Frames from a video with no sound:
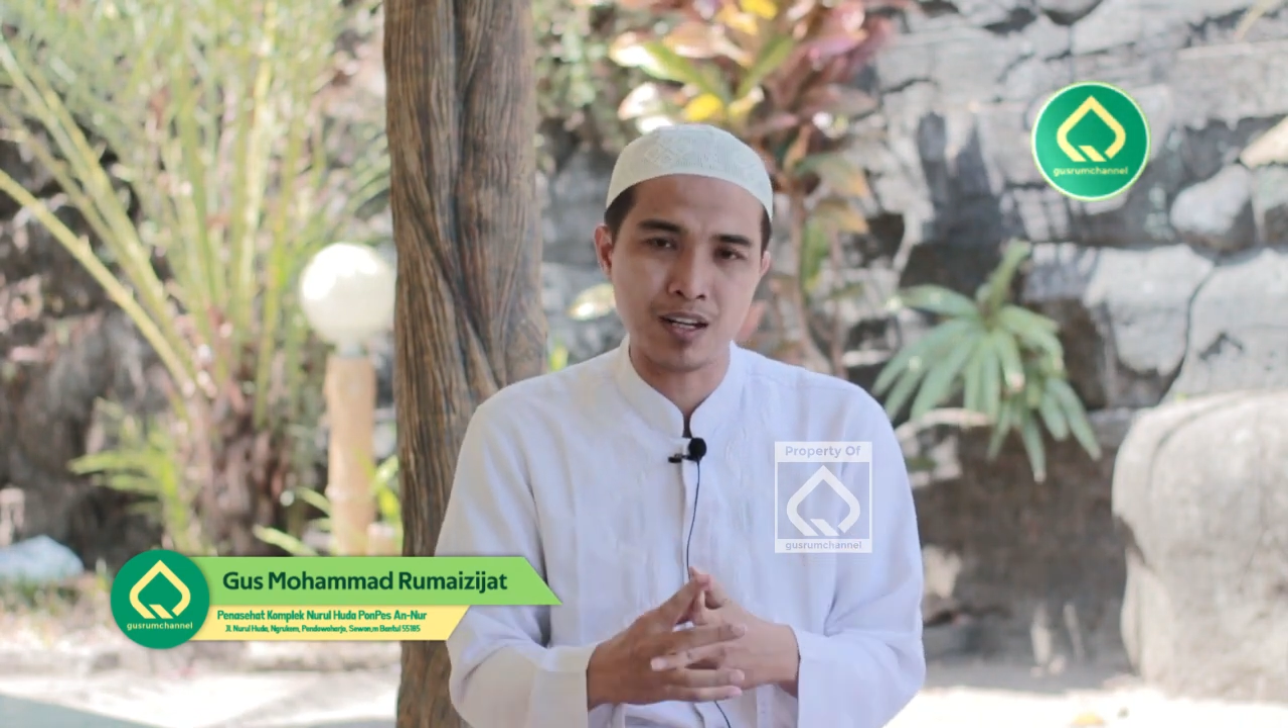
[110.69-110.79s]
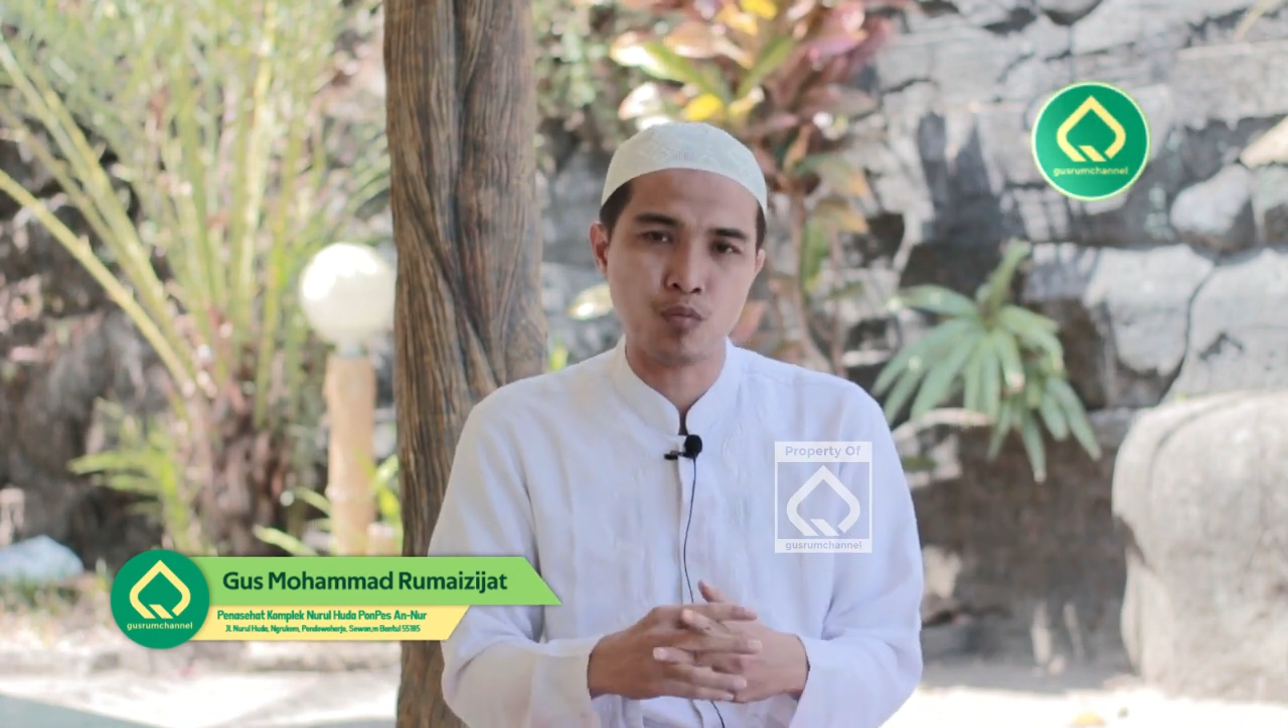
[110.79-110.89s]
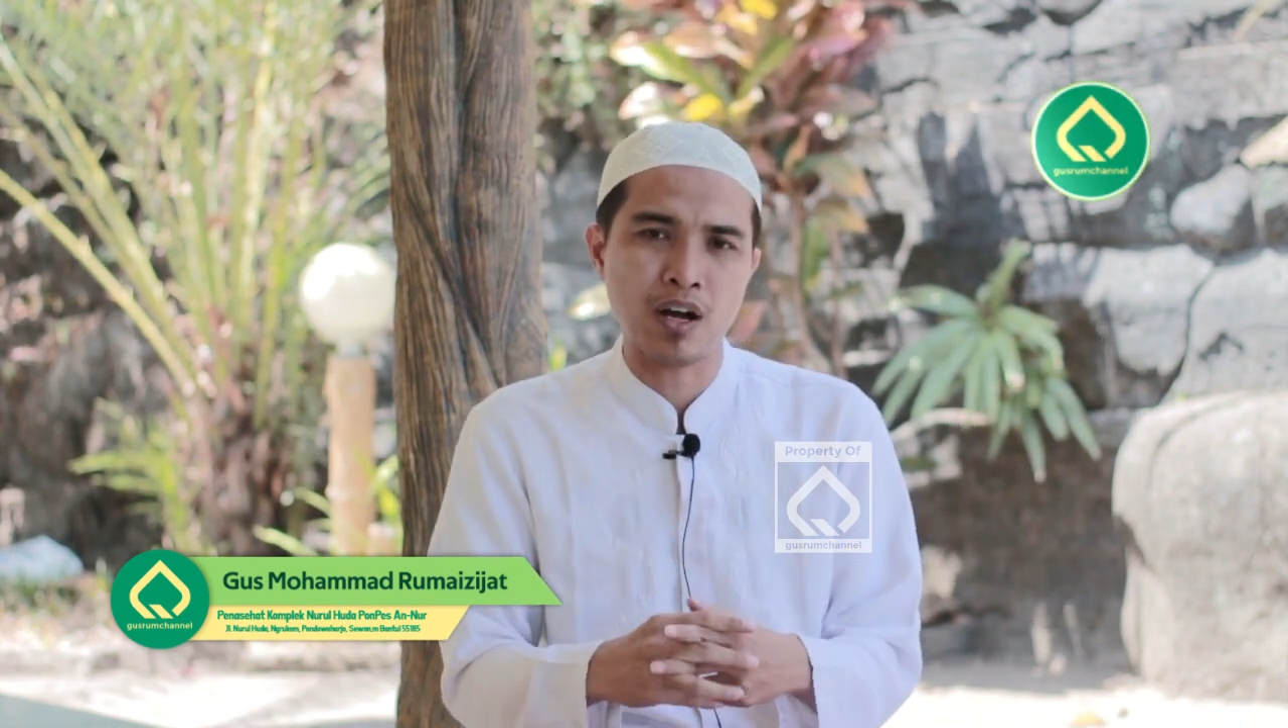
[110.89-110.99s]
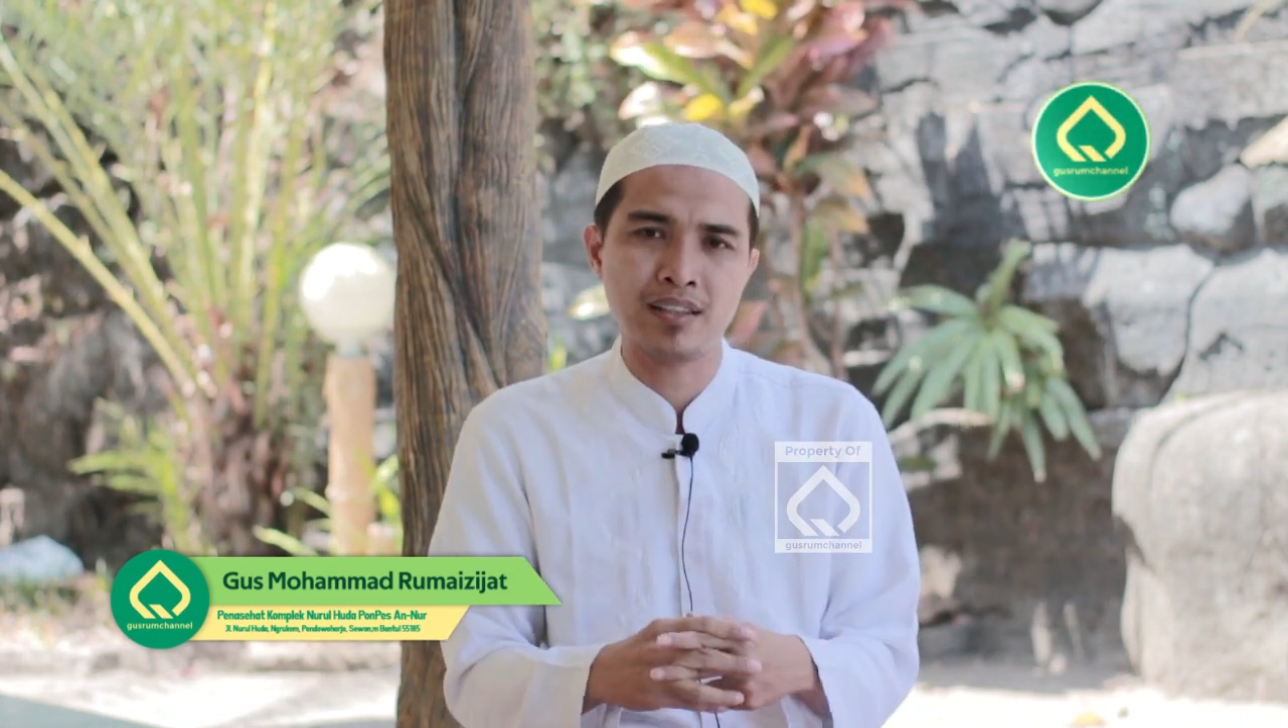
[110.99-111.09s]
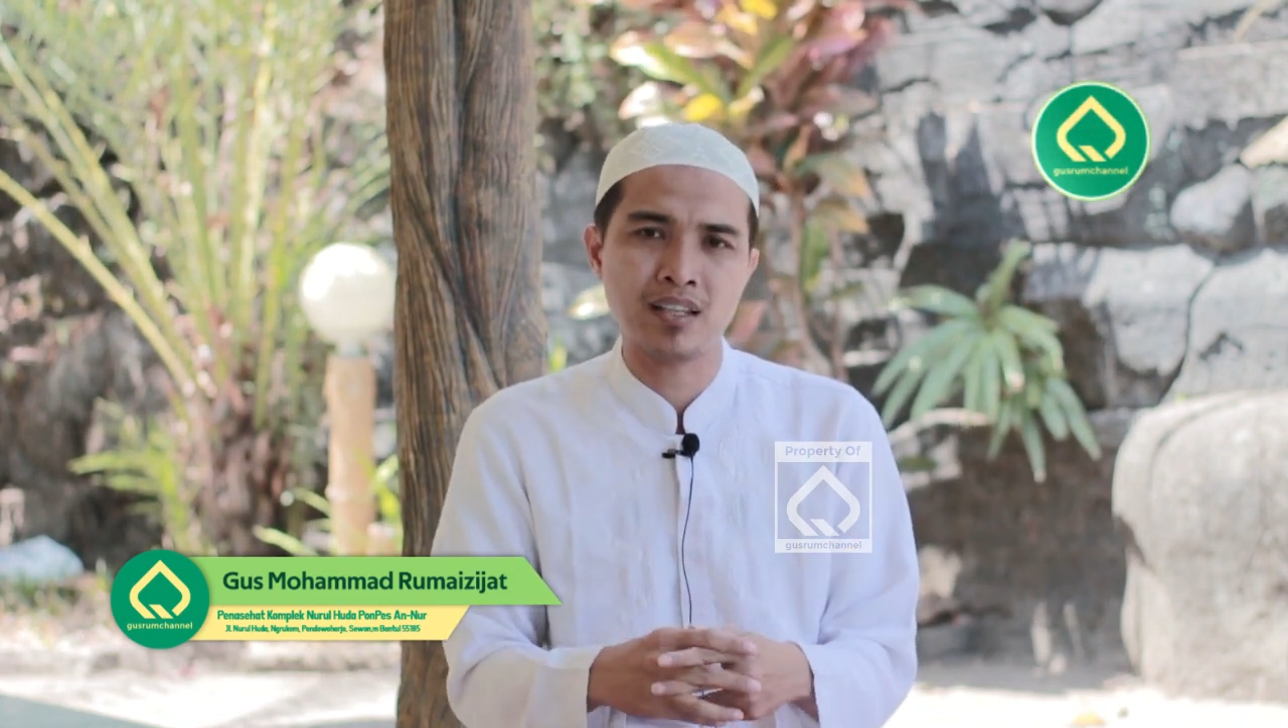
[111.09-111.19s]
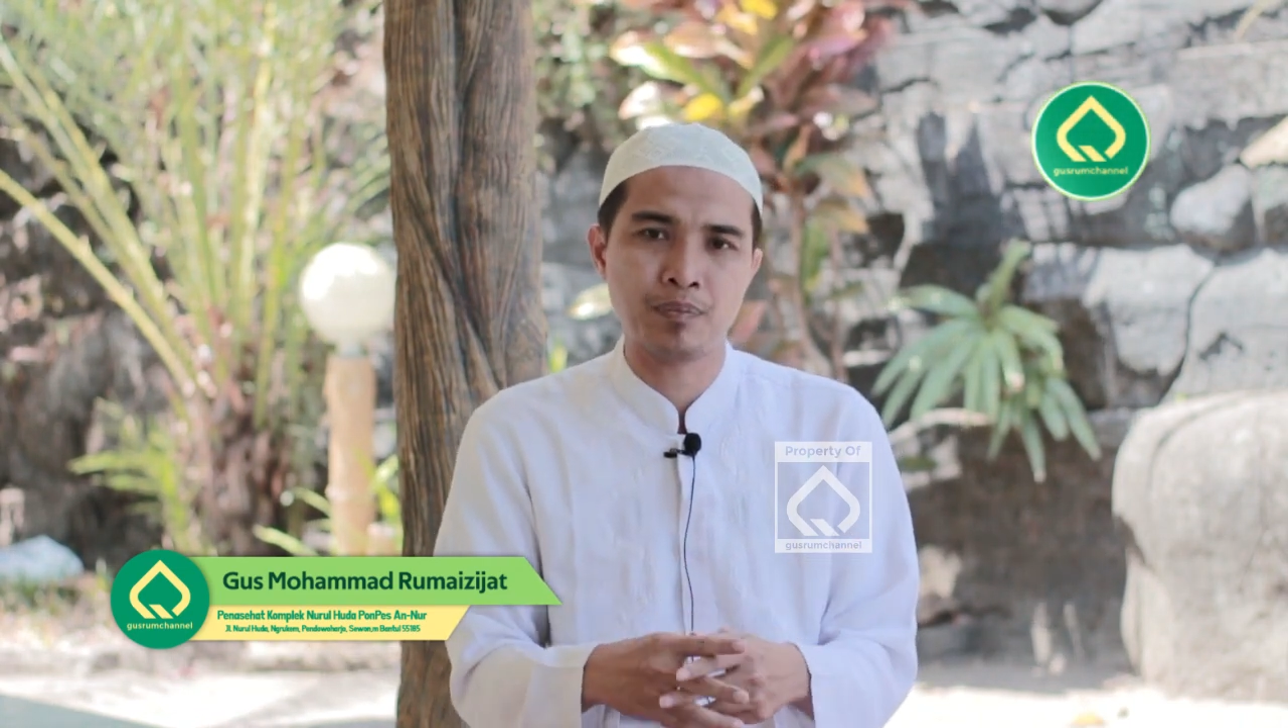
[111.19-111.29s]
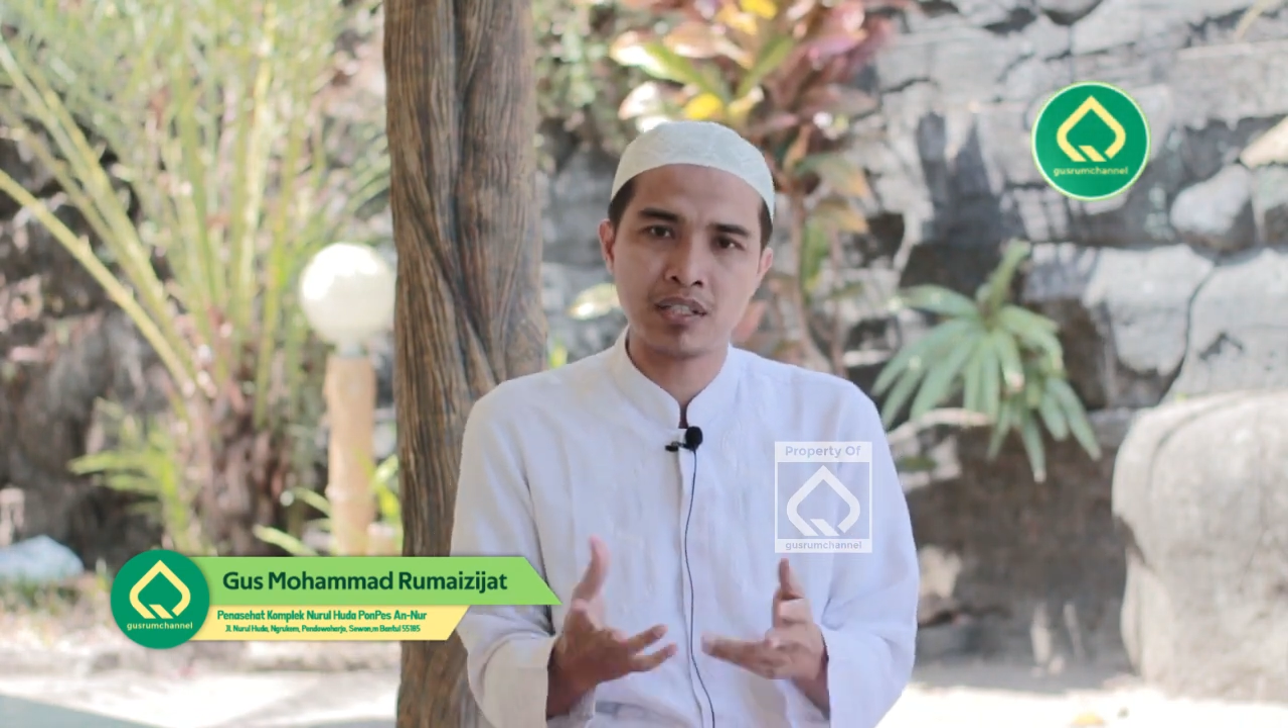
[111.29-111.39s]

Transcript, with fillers: Al-Muhadab.